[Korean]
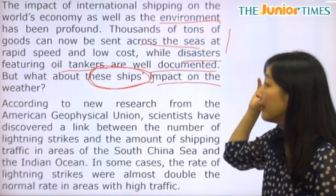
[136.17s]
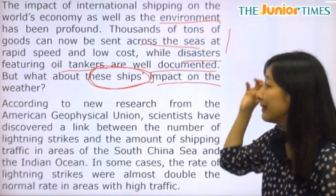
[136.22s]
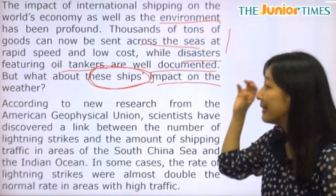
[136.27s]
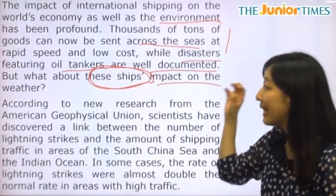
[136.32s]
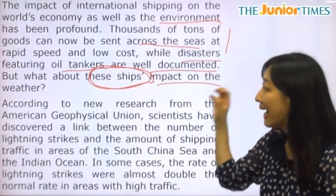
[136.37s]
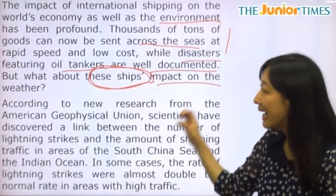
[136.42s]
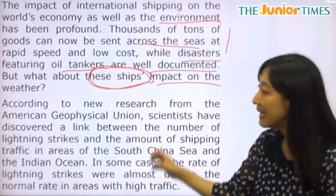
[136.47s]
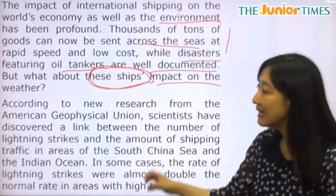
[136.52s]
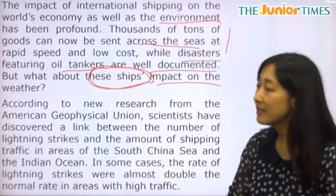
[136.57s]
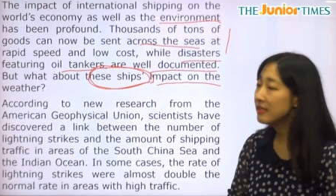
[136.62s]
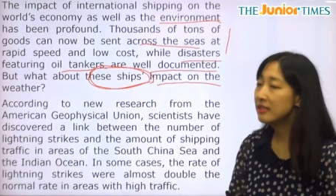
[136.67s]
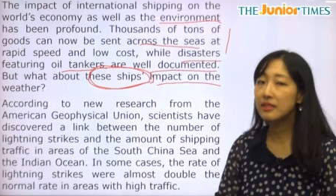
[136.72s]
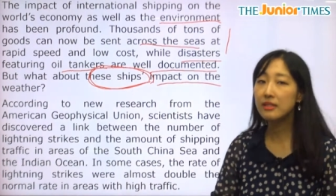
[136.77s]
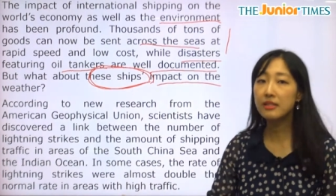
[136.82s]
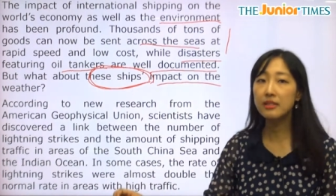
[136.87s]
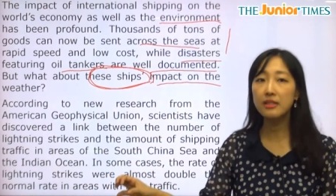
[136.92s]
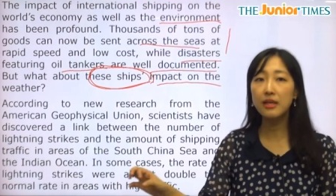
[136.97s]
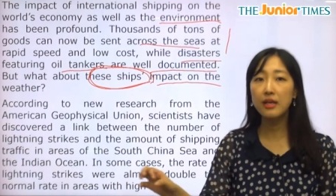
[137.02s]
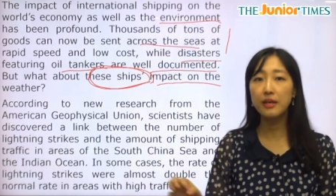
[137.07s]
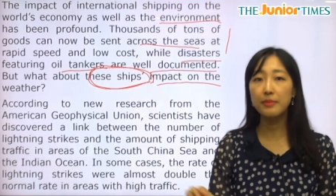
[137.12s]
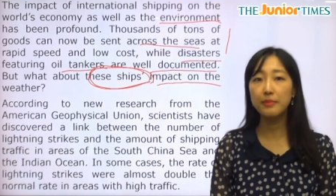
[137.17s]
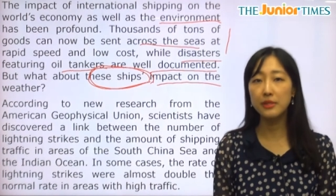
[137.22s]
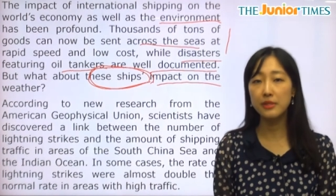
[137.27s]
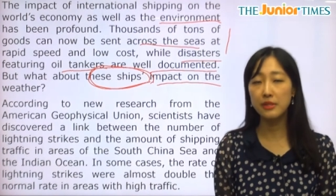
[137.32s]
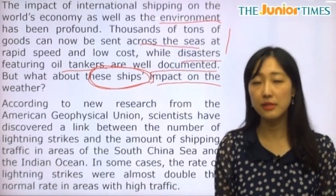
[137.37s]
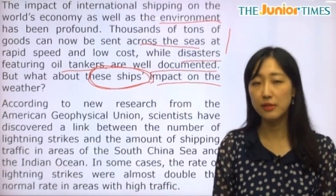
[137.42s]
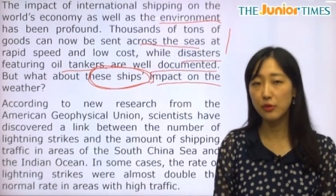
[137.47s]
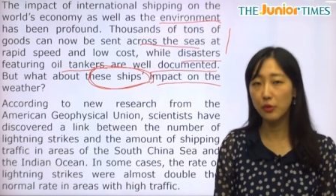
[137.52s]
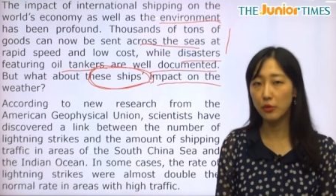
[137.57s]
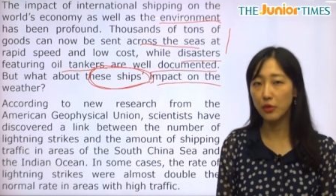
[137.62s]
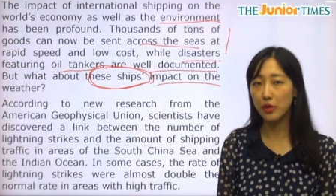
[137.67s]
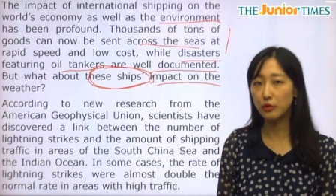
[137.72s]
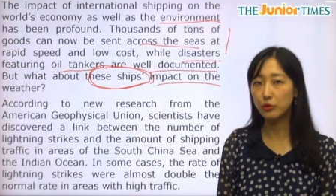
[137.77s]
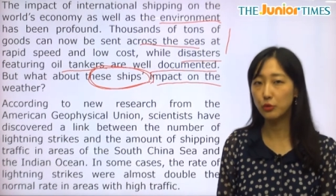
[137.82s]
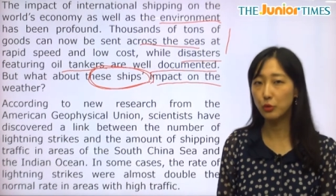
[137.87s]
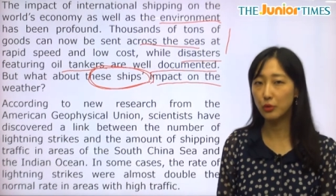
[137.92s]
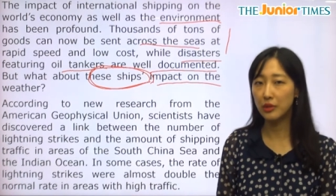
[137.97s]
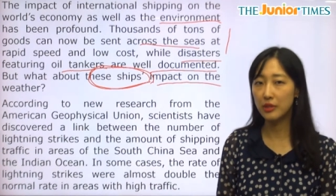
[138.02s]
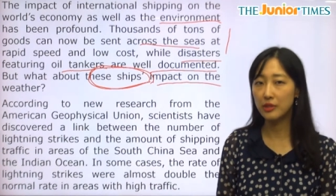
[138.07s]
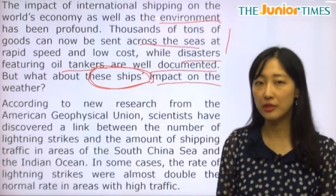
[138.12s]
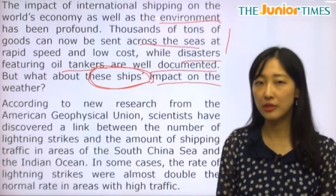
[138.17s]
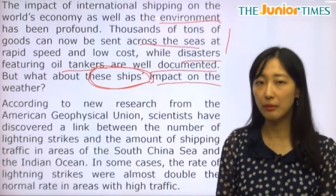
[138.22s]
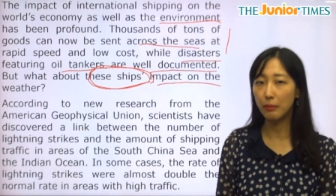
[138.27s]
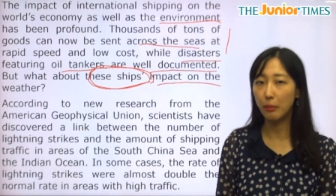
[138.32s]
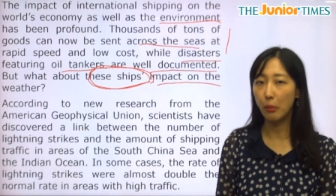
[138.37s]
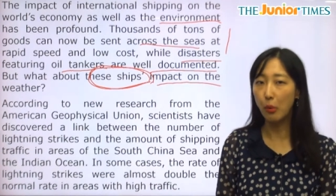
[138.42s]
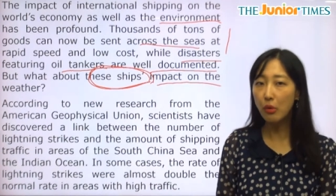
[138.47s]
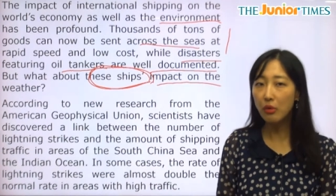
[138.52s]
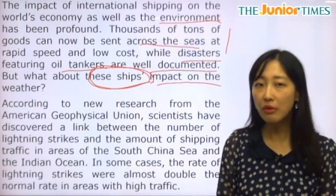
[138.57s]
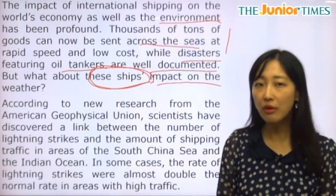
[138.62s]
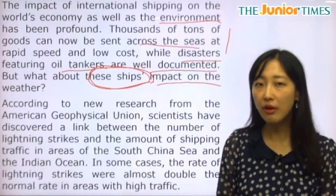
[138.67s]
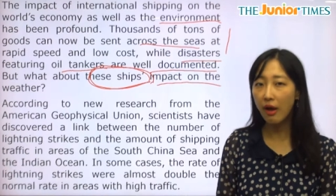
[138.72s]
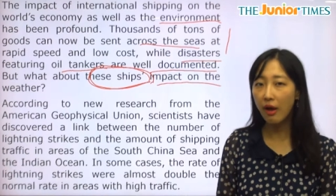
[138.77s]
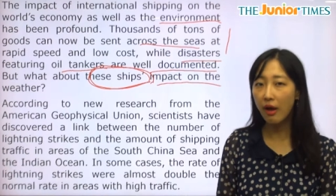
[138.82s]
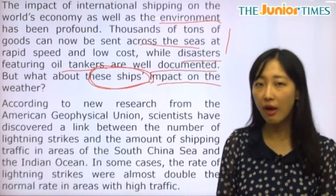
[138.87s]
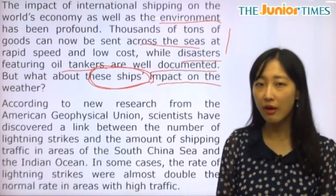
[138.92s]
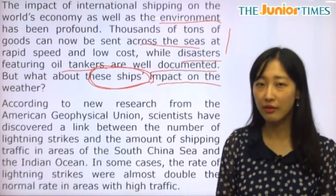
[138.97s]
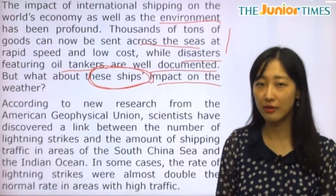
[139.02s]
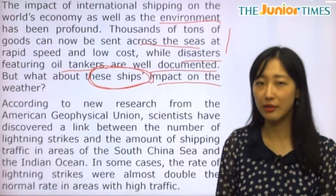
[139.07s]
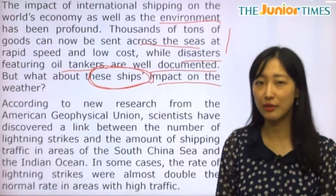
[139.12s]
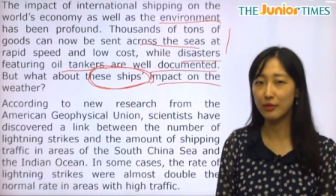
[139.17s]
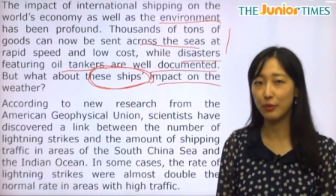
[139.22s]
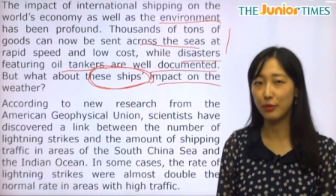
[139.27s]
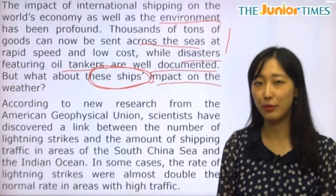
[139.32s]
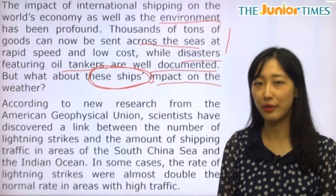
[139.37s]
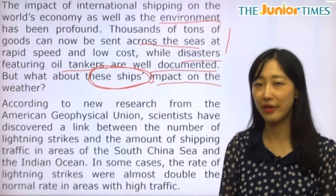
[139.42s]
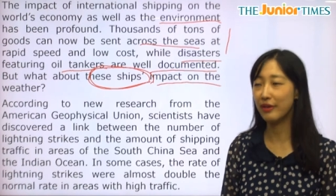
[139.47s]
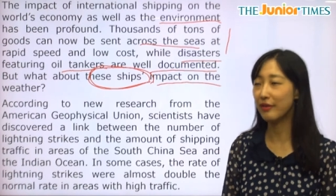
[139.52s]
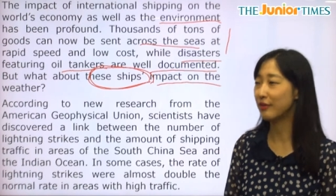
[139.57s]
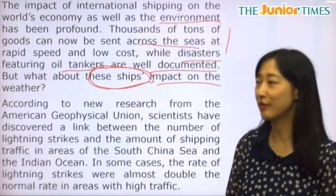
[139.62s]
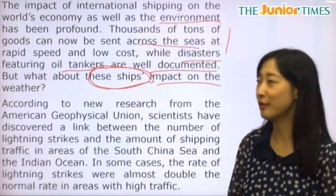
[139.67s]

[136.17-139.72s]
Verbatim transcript: 날씨에 미치는 영향은 도대체 뭘까라는 거예요.